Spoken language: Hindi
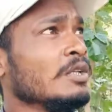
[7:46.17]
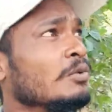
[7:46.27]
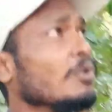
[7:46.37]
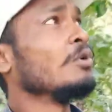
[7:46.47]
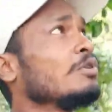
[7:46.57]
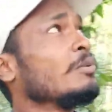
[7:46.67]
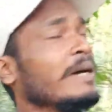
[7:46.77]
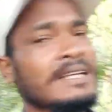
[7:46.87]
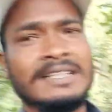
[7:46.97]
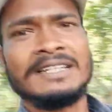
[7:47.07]
तो वो तो
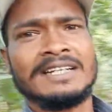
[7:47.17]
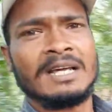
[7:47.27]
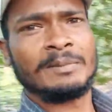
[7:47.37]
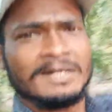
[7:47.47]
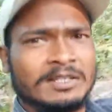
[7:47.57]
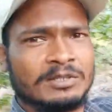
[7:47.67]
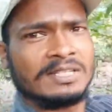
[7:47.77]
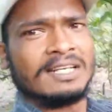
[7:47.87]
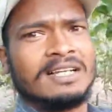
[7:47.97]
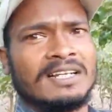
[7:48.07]
भाई ये टेढ़ा मेढ़ा तो
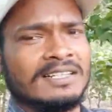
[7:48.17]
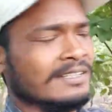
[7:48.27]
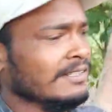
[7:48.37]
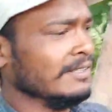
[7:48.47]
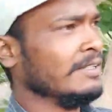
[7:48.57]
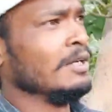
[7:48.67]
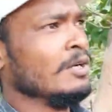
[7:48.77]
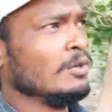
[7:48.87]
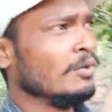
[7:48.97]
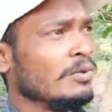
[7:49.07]
चलेगा नहीं
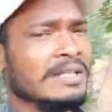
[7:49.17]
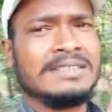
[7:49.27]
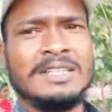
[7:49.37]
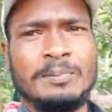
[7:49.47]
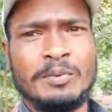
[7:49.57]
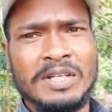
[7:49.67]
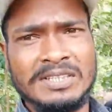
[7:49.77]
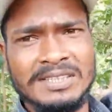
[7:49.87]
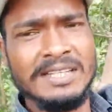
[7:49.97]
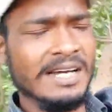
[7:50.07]
होना चाहिए पूरा
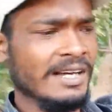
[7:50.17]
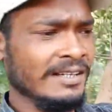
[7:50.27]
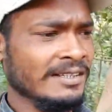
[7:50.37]
सीधा